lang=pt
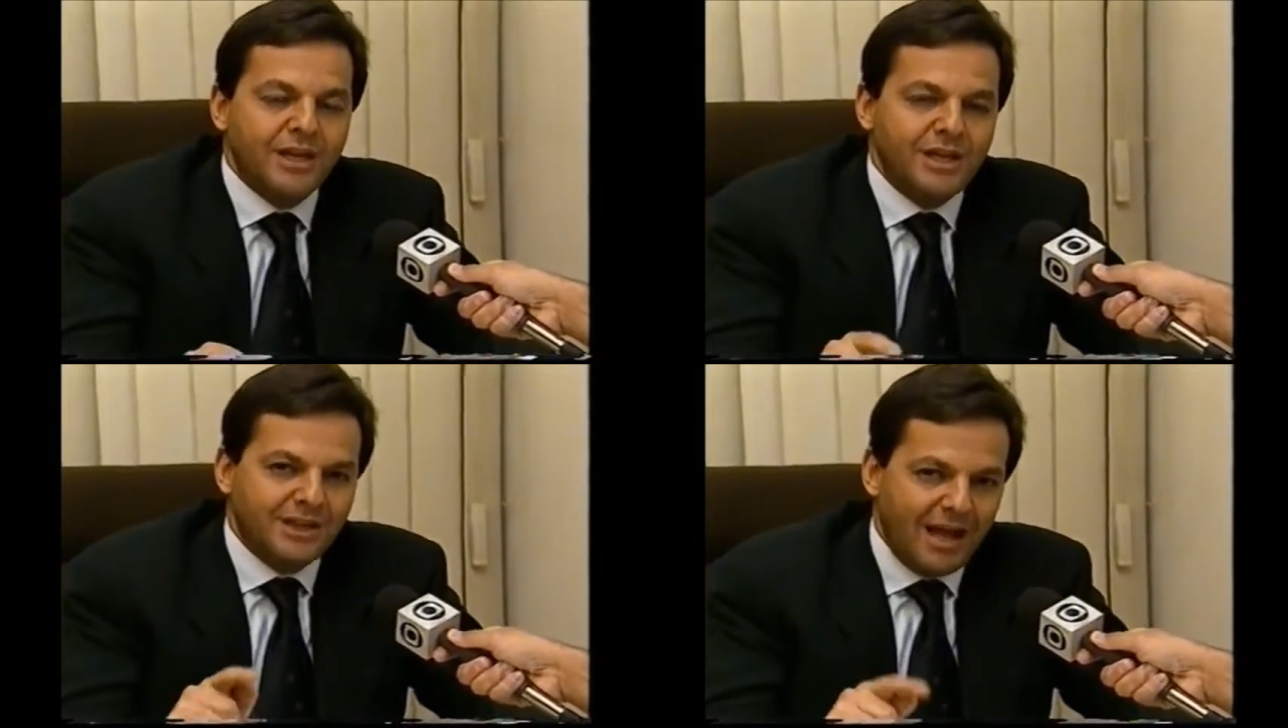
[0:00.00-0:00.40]

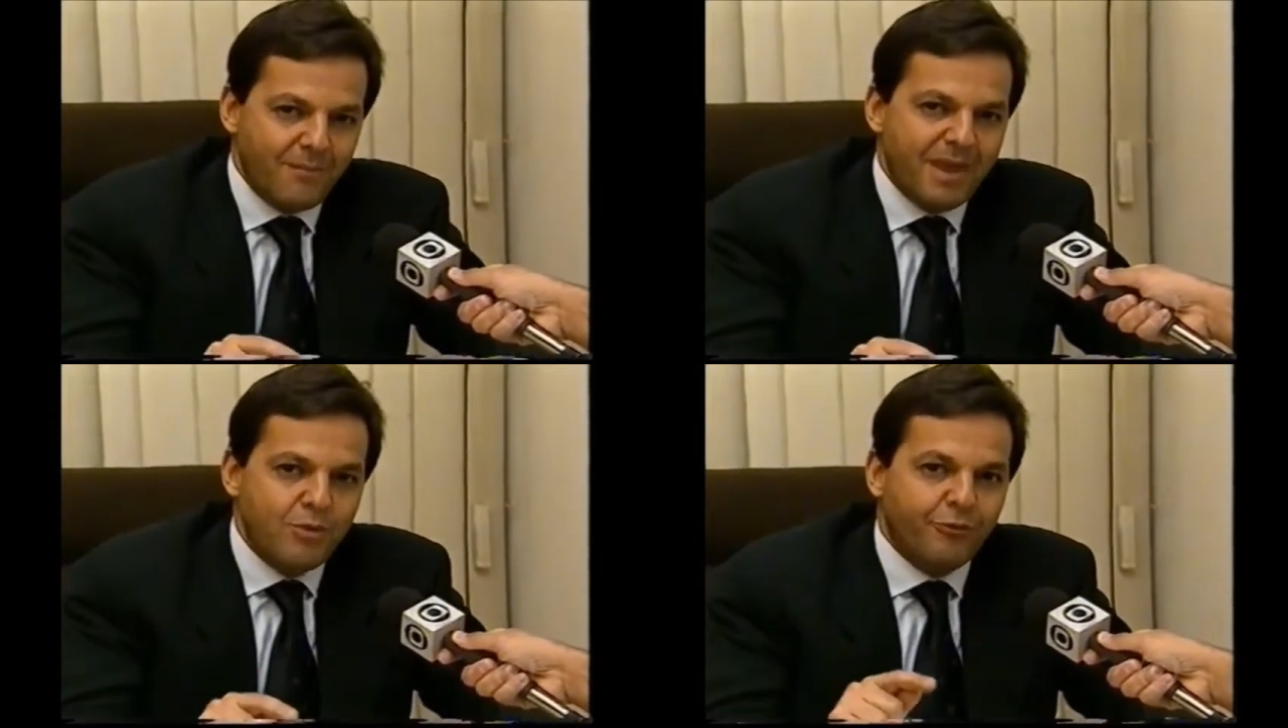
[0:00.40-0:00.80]
E
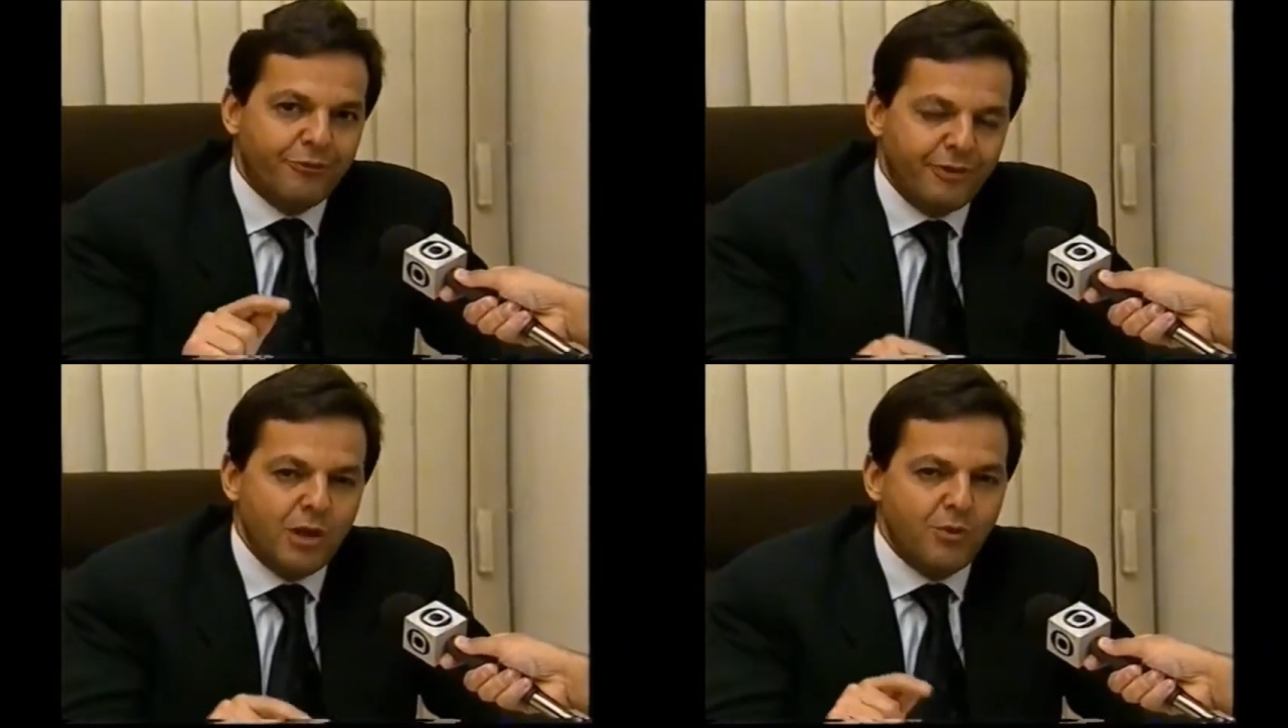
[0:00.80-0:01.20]
também o
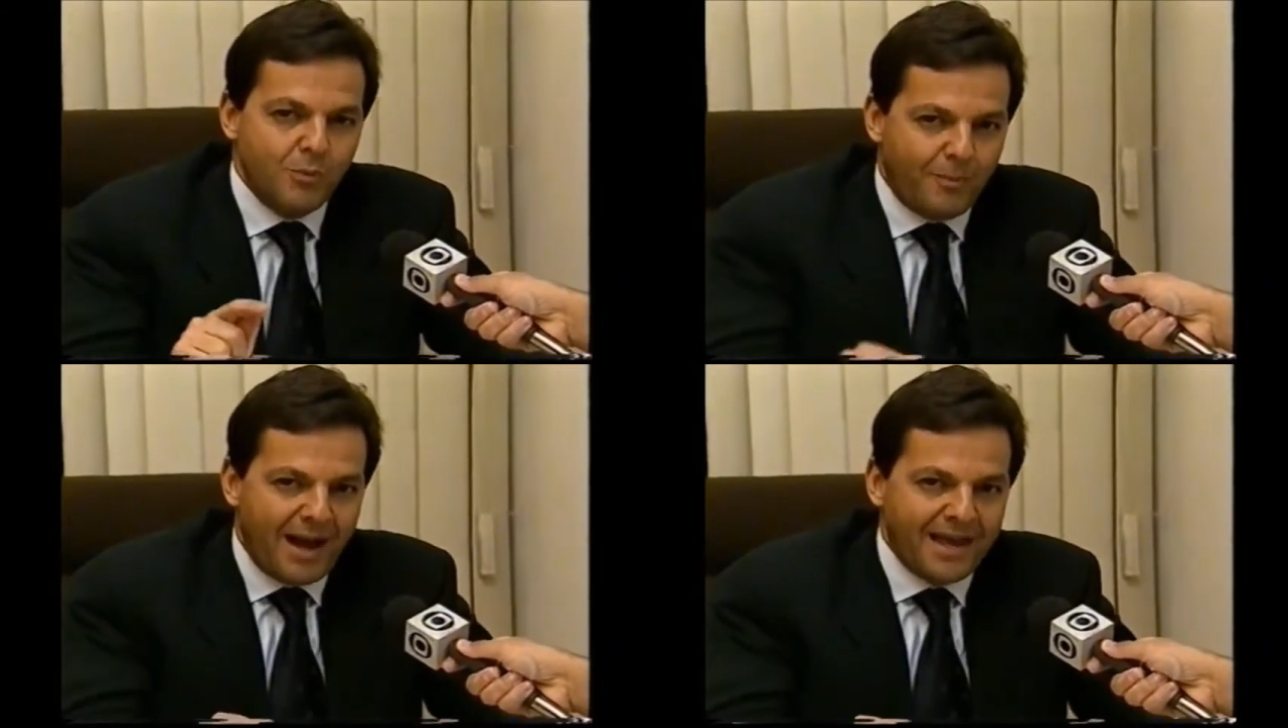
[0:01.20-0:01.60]
filho e o
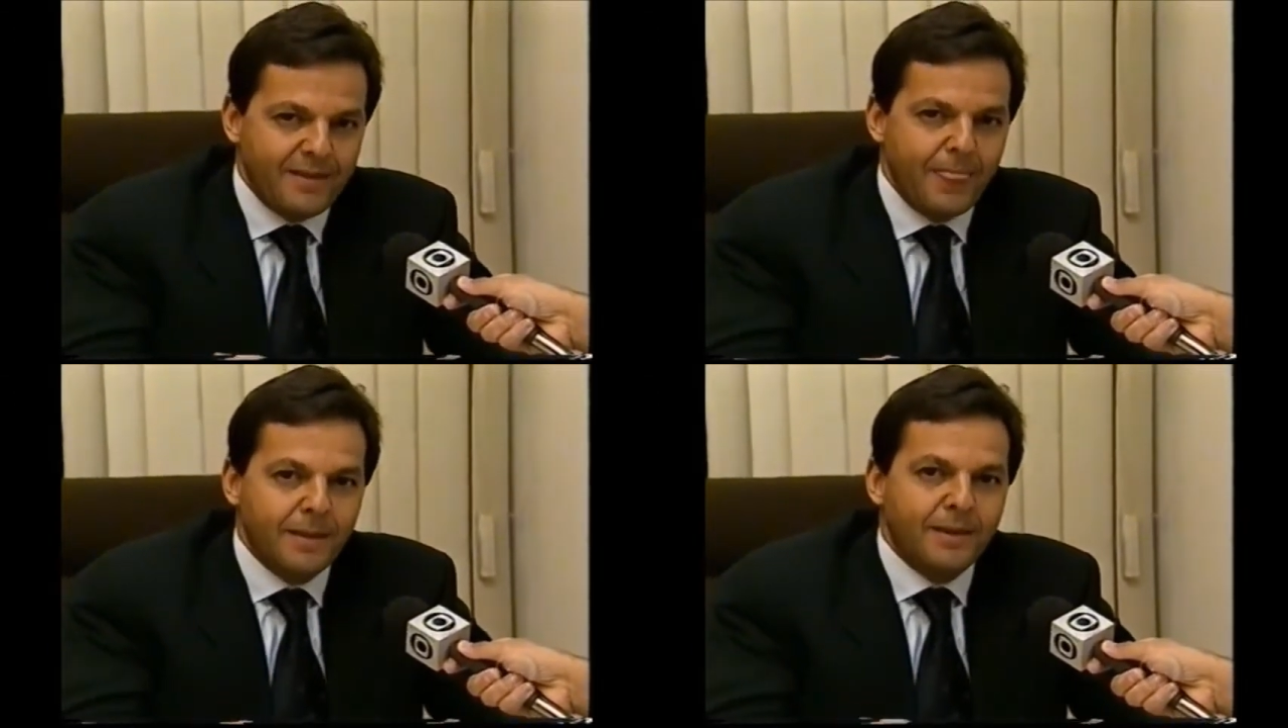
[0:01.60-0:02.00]

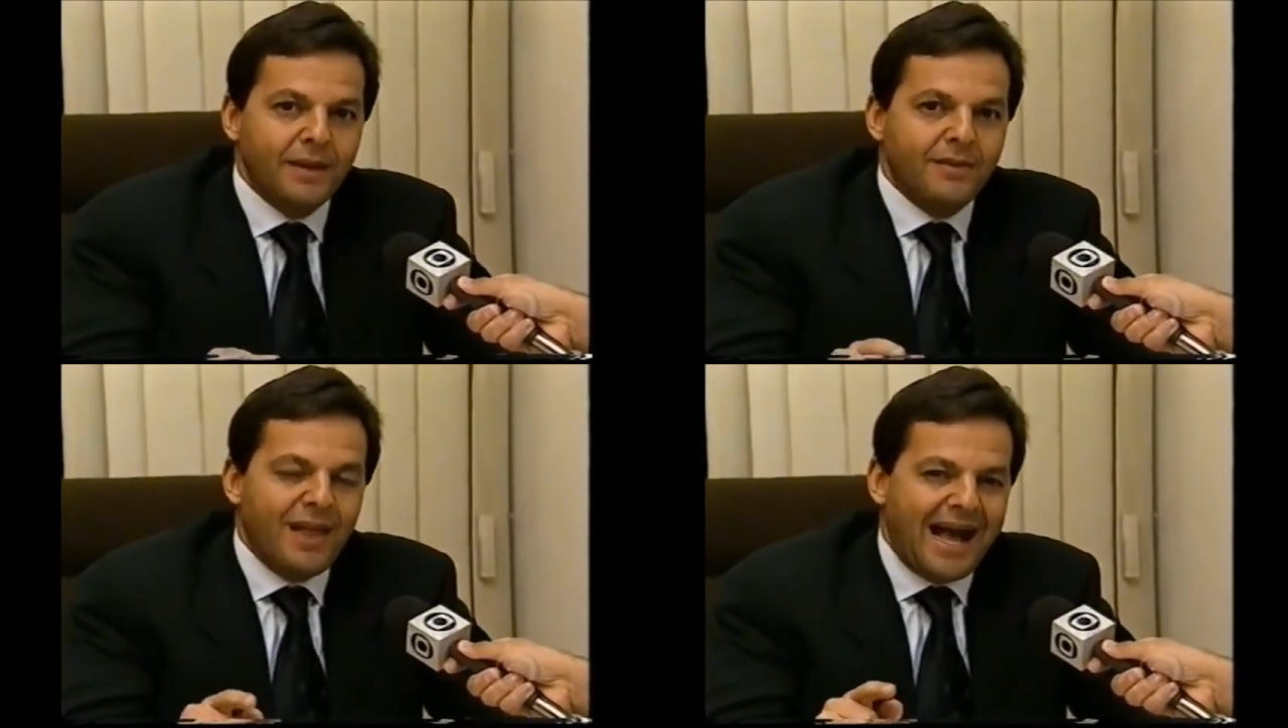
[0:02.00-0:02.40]
pai
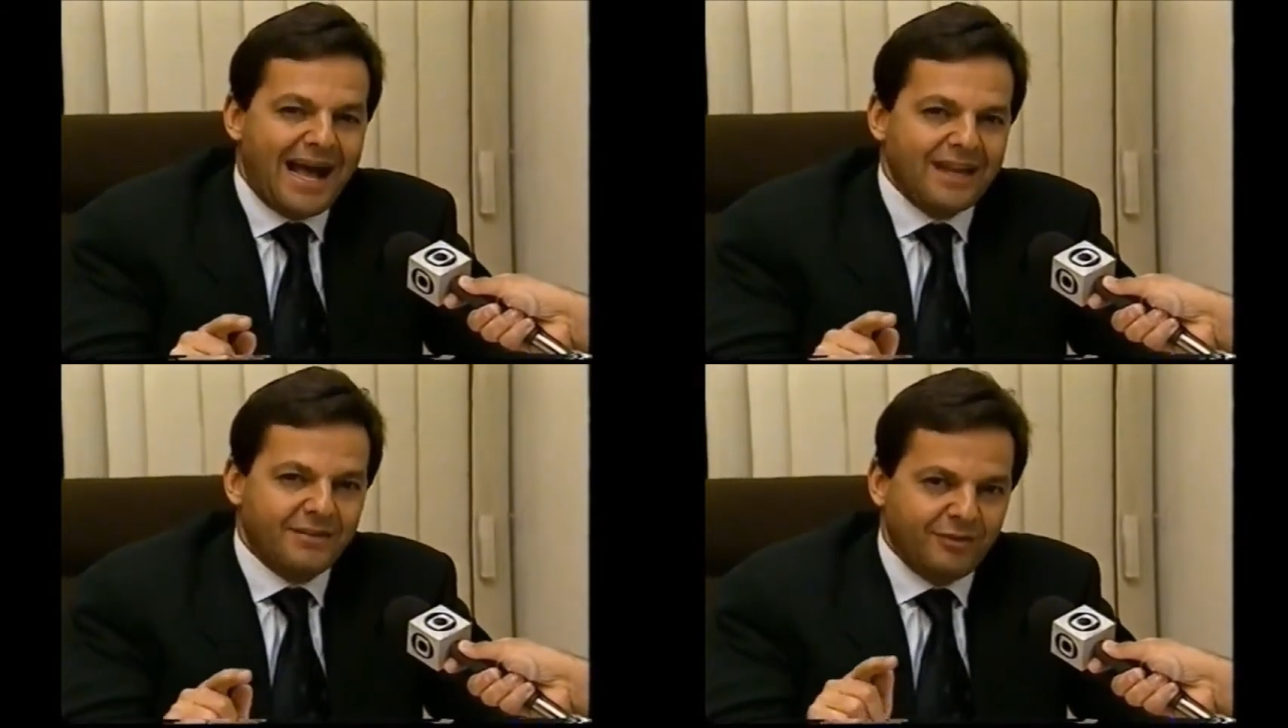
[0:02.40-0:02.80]
na
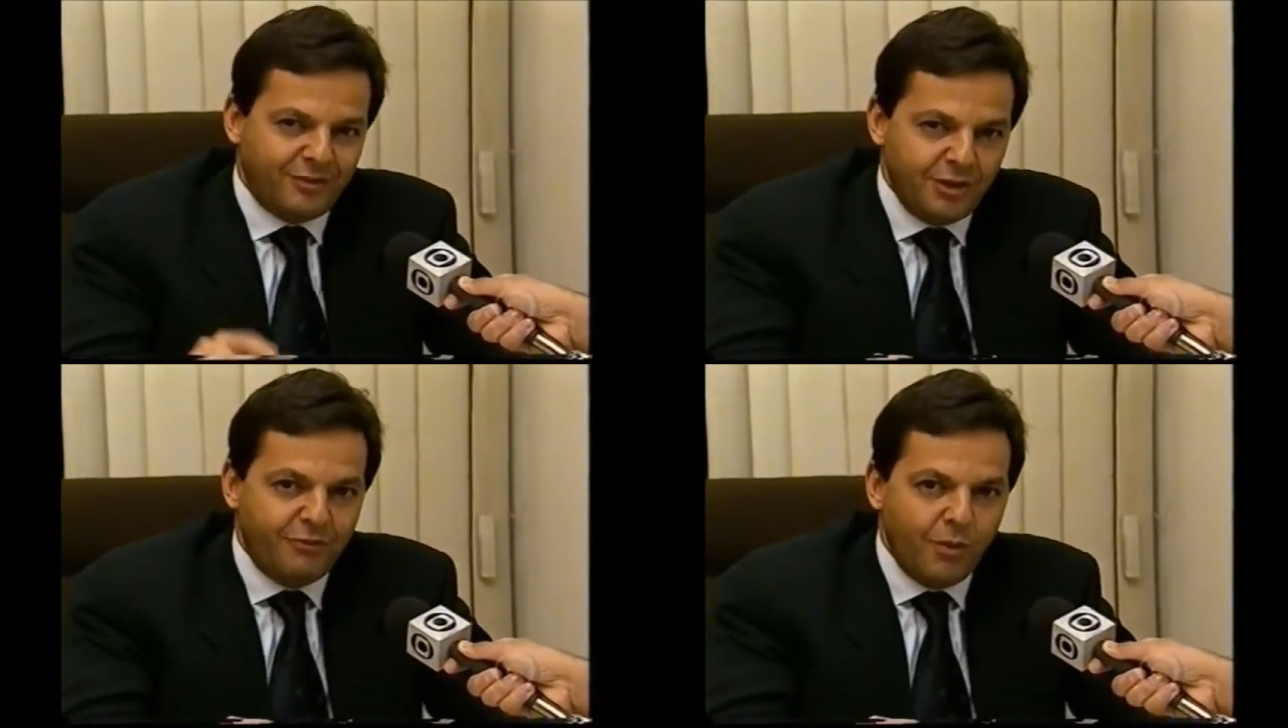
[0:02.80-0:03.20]
área
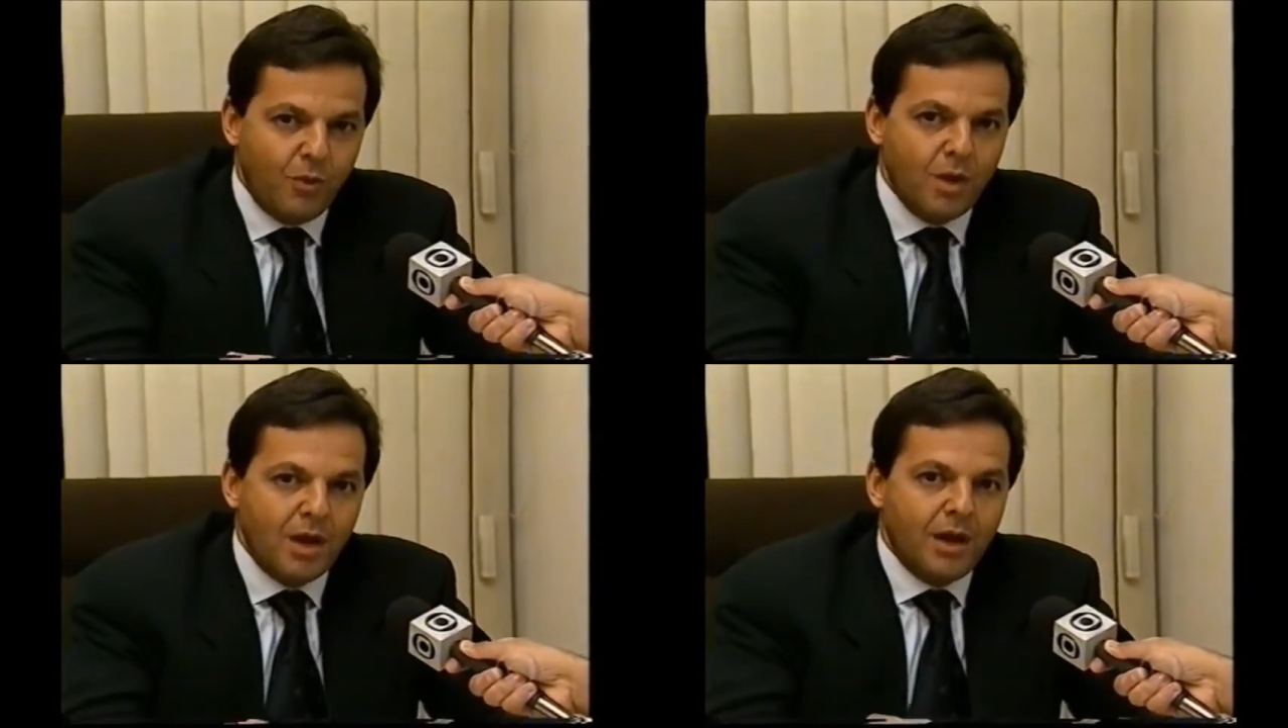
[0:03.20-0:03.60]
civil